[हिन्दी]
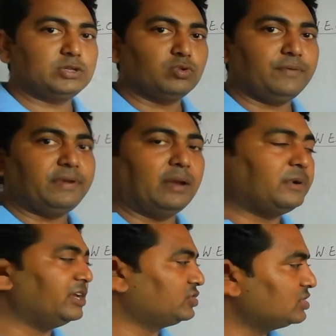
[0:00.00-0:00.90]
से उनके
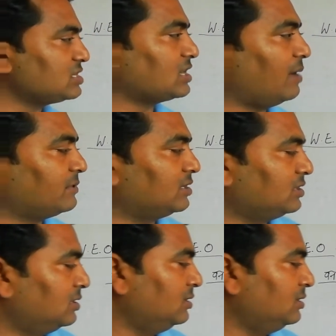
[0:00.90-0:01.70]
फेफड़े अच्छे से काम करते